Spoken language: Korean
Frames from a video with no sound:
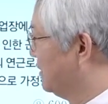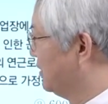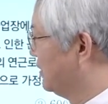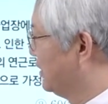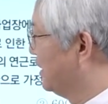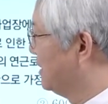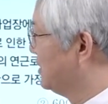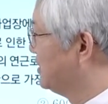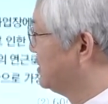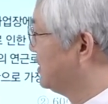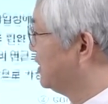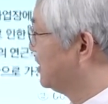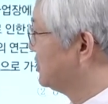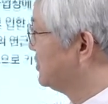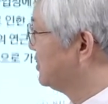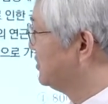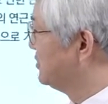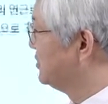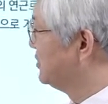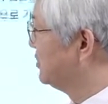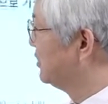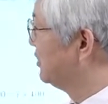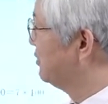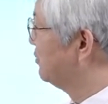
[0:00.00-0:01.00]
대책
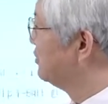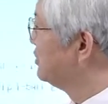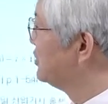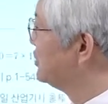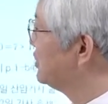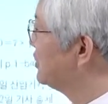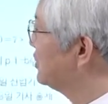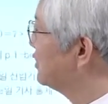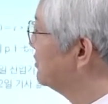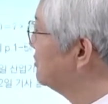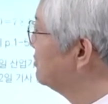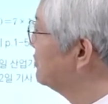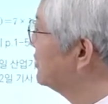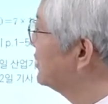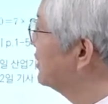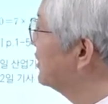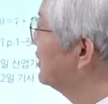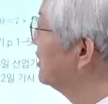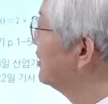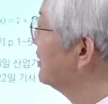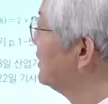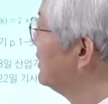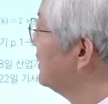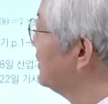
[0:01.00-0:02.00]
선정의 원칙입니다.
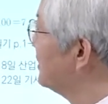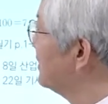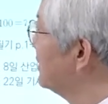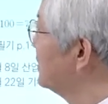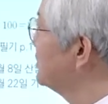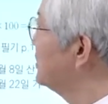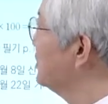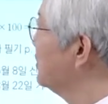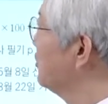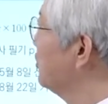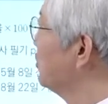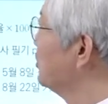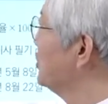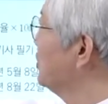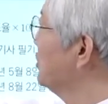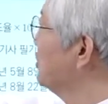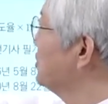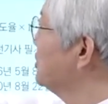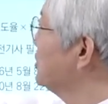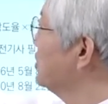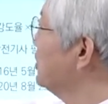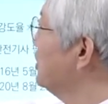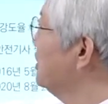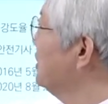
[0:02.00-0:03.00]
그래서 이 교재
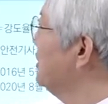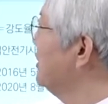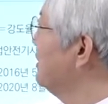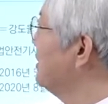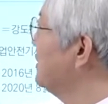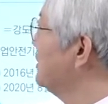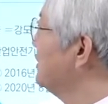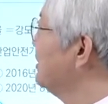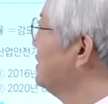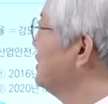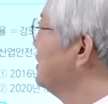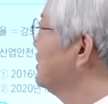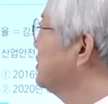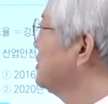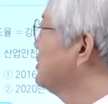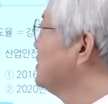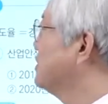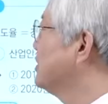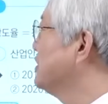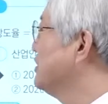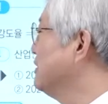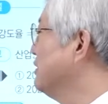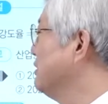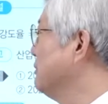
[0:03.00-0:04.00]
역시
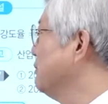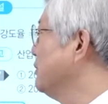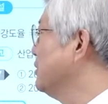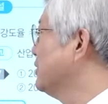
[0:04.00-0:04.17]
2010,